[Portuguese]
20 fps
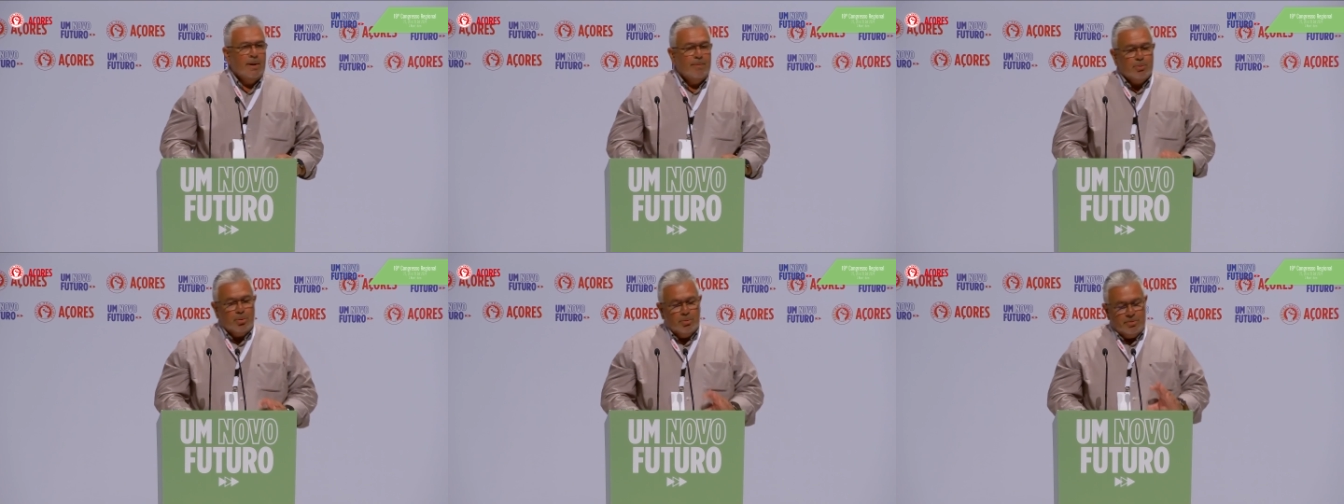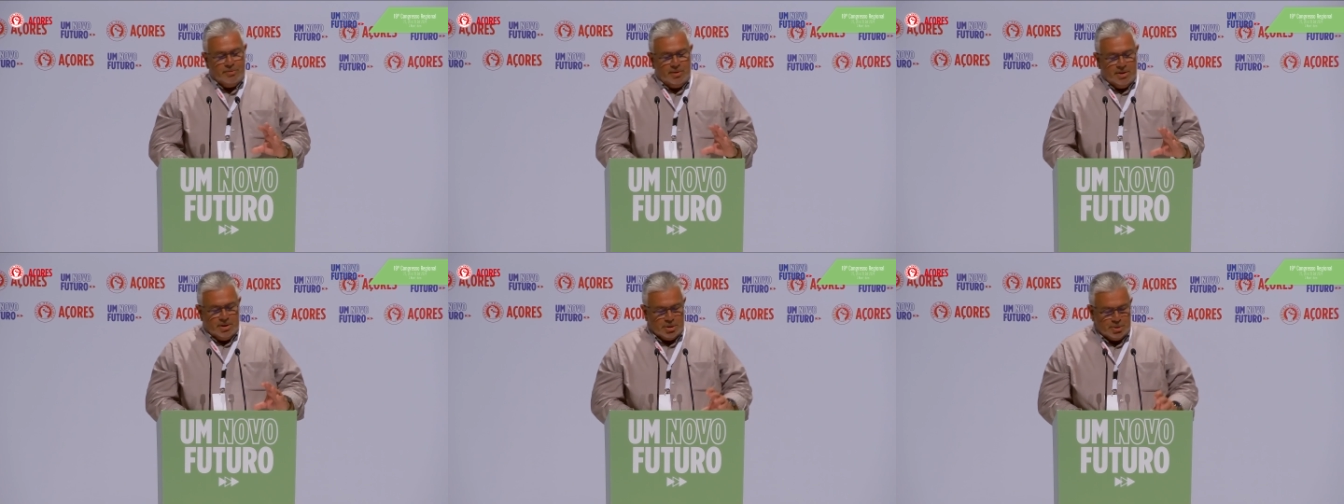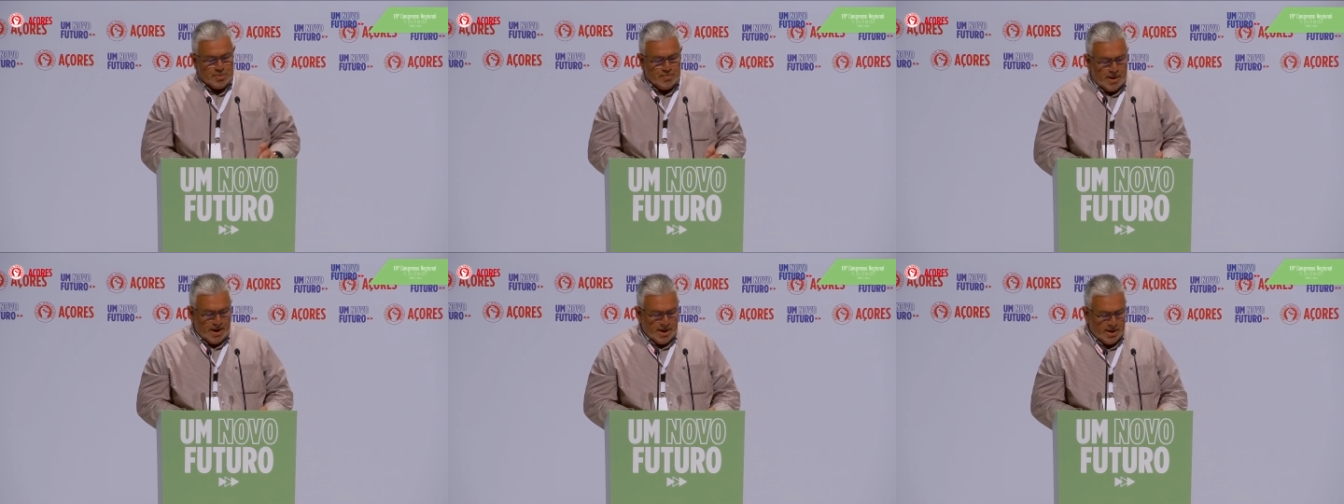Com o devido
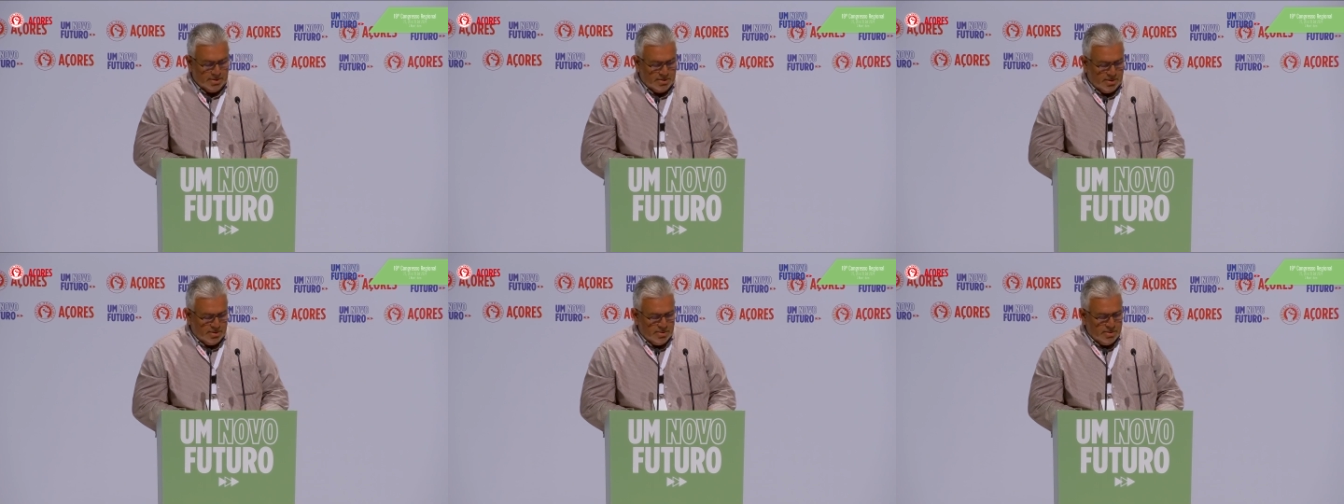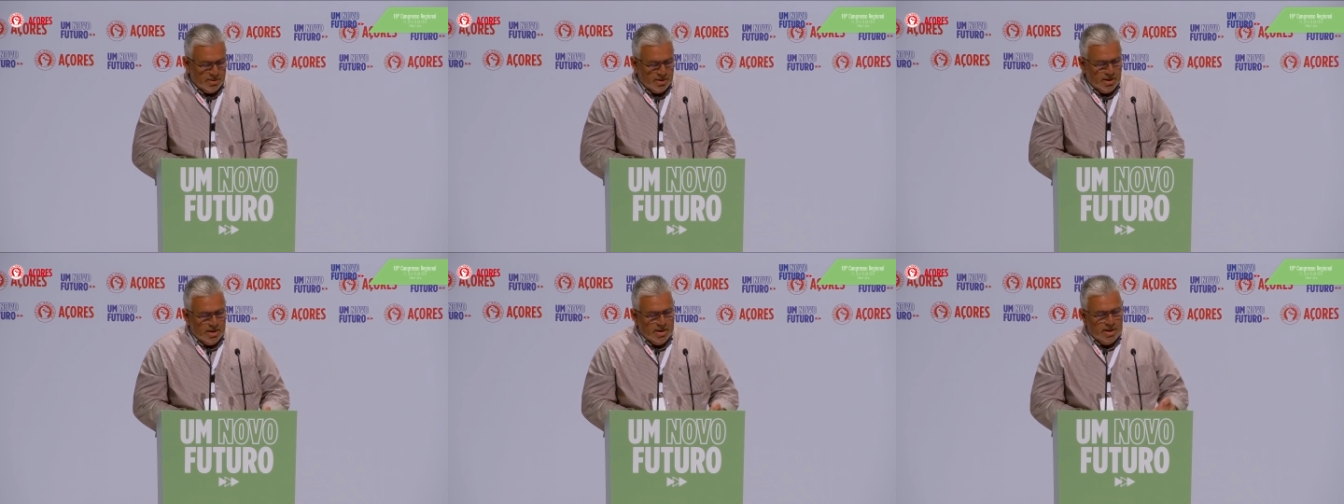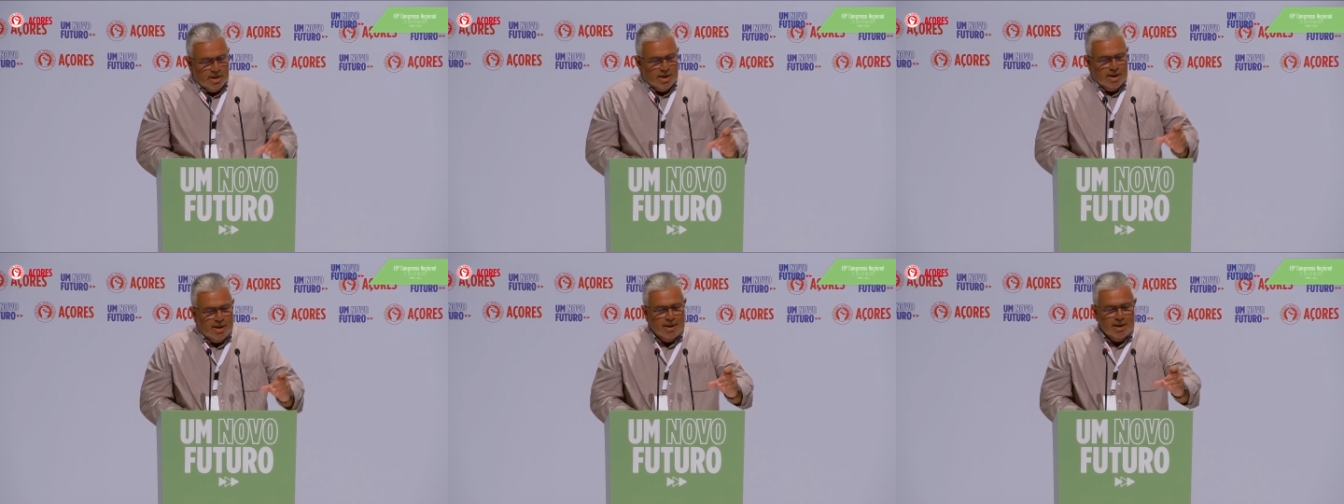respeito
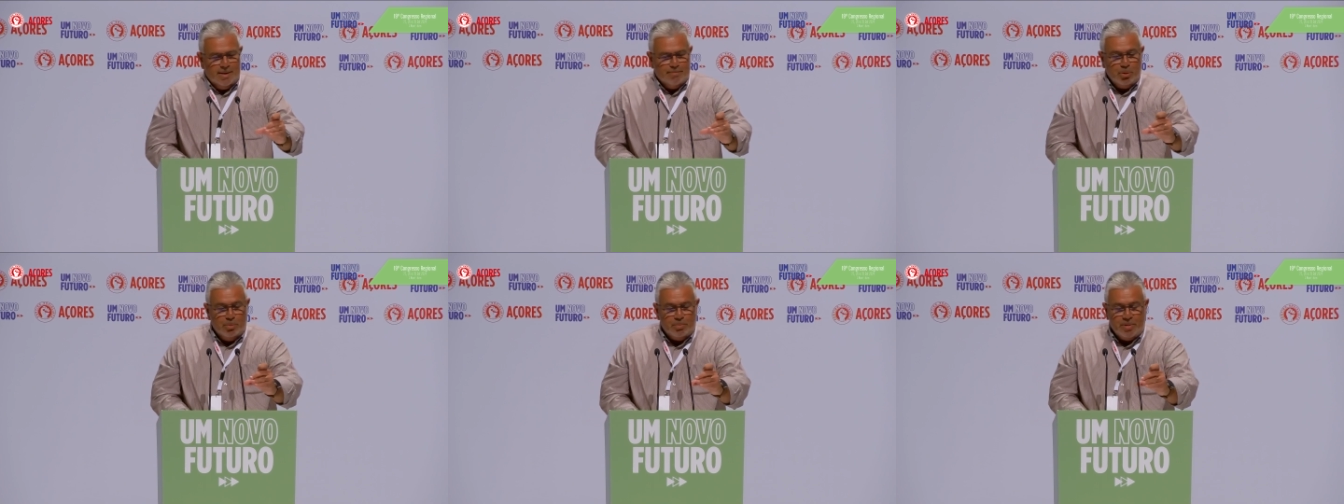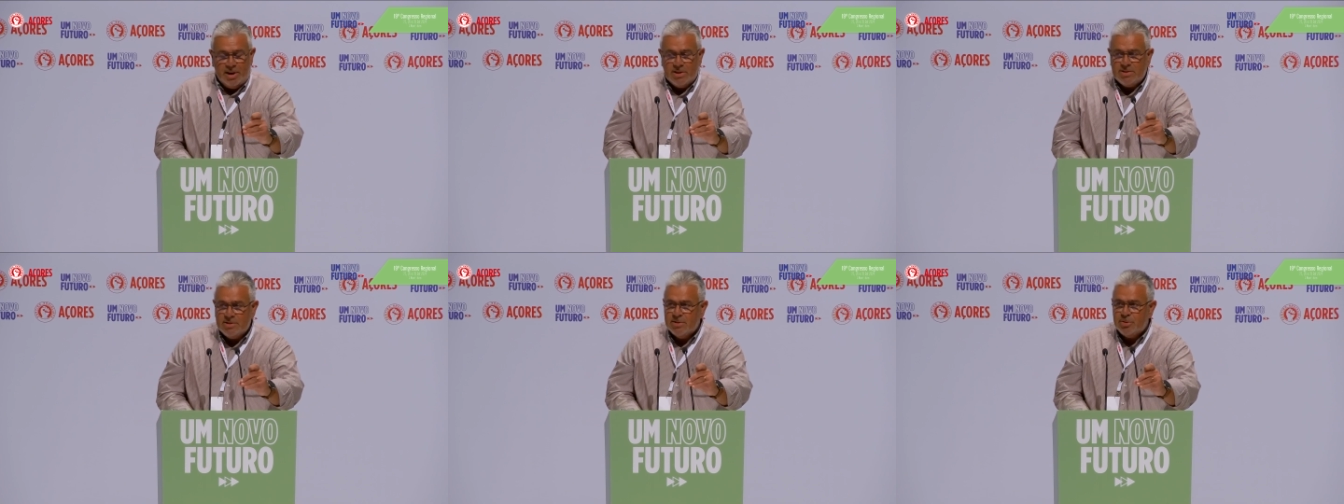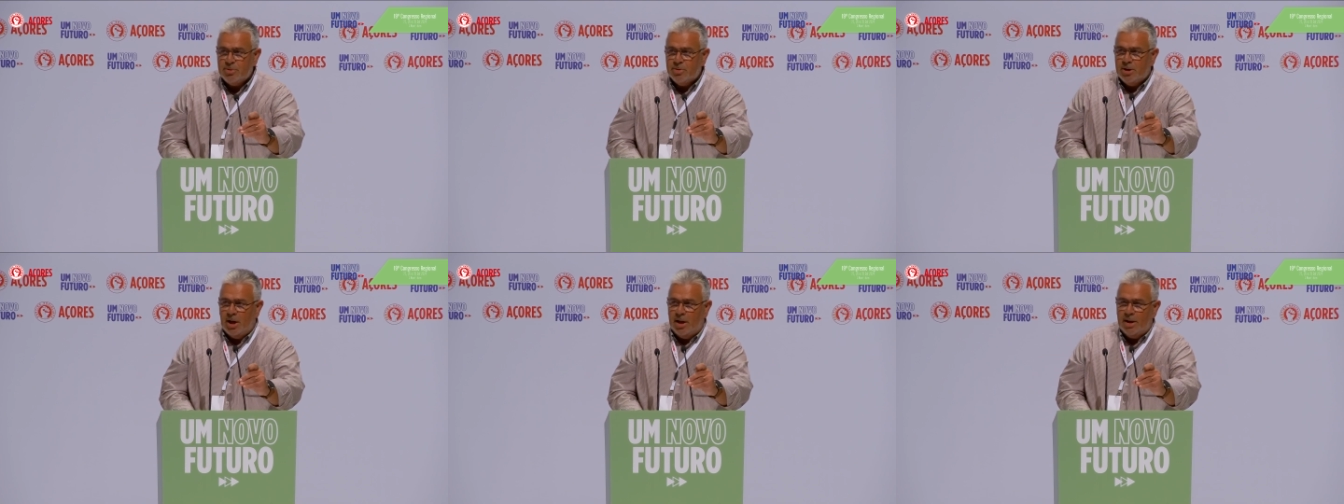eh, para o PS
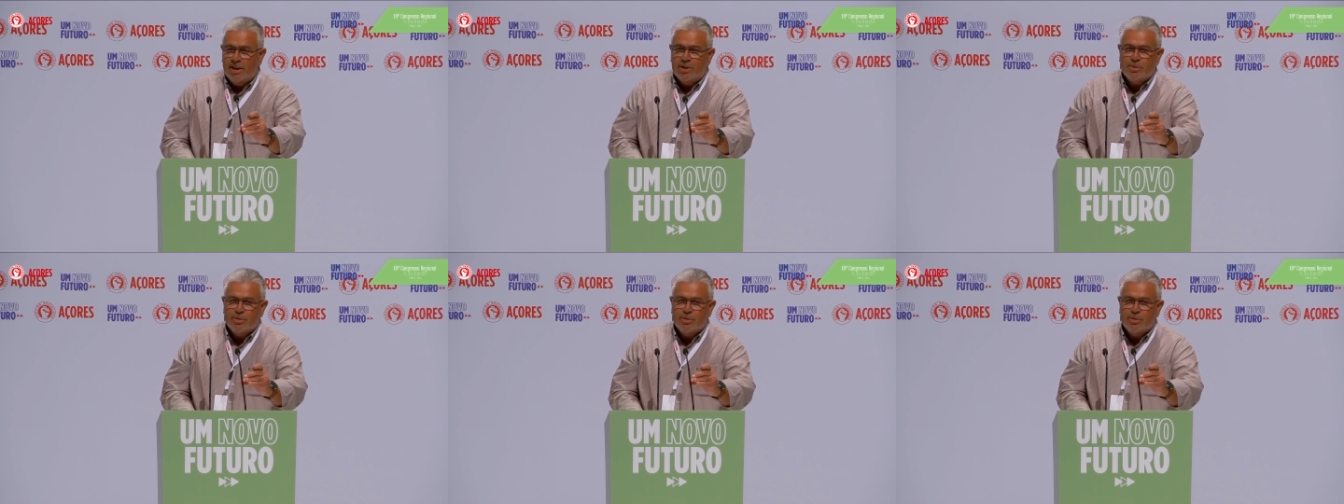Nacional,